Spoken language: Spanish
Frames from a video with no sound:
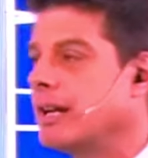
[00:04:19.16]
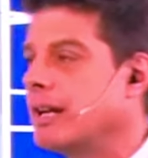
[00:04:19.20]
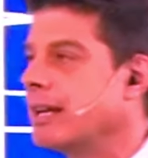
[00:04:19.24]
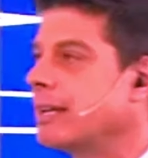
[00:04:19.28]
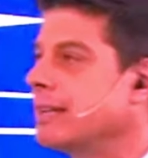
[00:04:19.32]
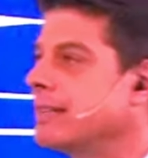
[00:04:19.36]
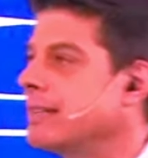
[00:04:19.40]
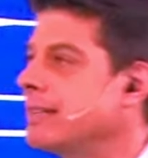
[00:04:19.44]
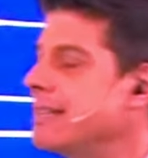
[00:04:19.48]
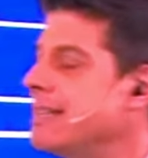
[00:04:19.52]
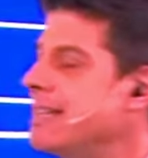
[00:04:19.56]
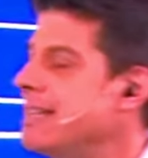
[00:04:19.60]

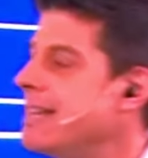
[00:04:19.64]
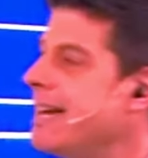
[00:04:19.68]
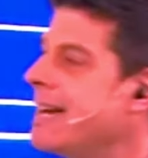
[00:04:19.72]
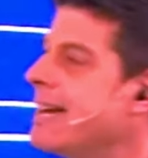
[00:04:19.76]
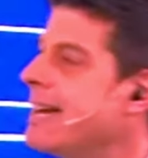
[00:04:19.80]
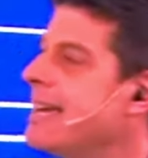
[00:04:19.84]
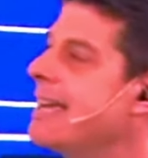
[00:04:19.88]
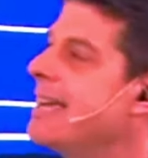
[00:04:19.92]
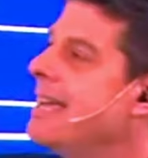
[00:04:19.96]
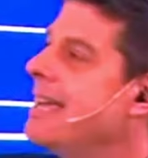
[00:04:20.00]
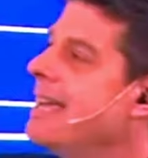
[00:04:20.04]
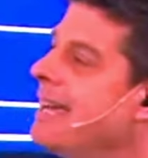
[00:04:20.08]

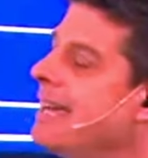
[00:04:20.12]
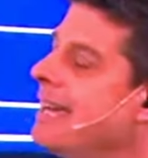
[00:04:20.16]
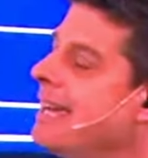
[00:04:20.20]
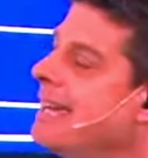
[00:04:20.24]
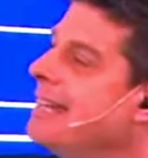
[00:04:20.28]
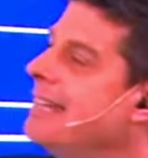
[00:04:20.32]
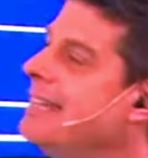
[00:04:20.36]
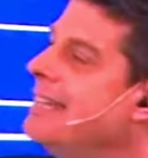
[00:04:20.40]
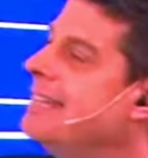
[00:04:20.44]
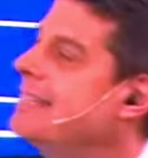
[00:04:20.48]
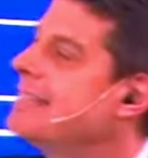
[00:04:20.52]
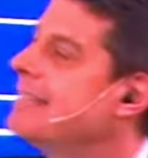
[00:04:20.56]
argentina
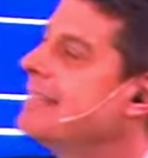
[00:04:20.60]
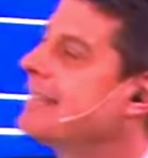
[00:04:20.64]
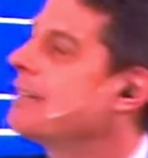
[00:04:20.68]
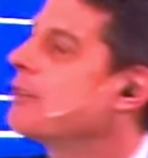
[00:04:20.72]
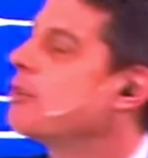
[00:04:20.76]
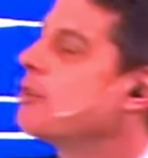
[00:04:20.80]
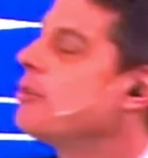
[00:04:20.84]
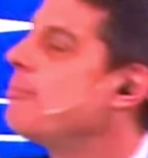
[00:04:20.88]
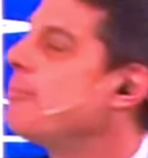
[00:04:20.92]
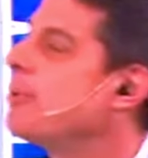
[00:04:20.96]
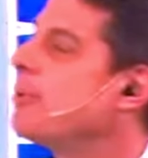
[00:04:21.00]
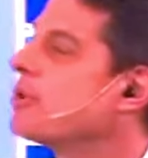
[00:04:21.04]
en este
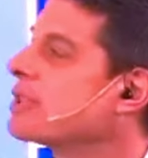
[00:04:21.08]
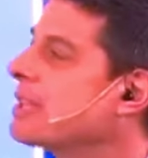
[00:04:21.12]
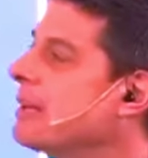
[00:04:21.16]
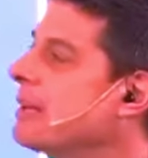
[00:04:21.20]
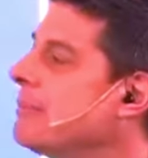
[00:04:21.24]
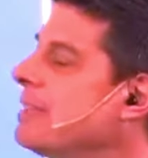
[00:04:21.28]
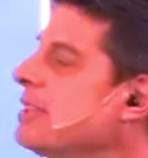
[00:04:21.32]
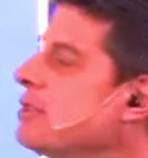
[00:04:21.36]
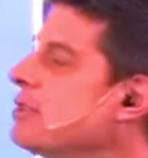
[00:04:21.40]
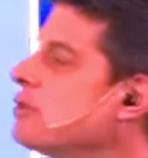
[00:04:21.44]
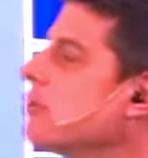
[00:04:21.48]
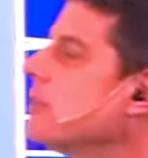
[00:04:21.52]

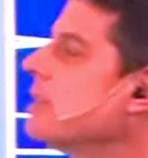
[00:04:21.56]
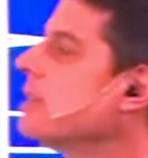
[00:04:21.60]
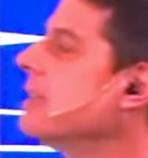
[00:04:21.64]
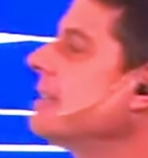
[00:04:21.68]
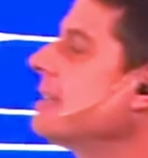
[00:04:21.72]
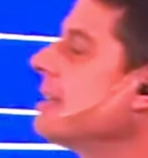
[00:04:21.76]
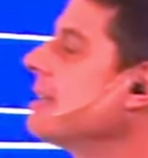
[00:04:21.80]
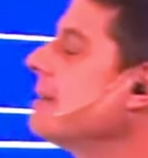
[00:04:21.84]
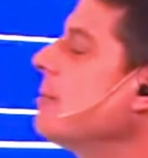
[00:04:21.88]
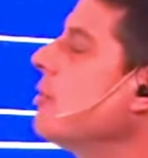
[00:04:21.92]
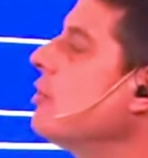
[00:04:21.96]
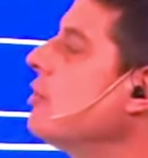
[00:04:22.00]
comportamiento de
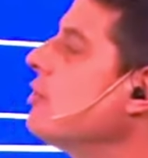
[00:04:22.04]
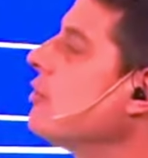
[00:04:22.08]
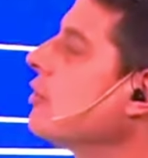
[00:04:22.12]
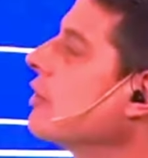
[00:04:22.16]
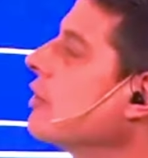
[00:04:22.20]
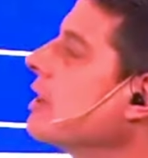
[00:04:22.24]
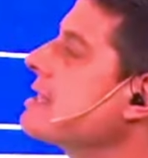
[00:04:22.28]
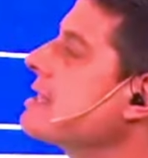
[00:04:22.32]
este bono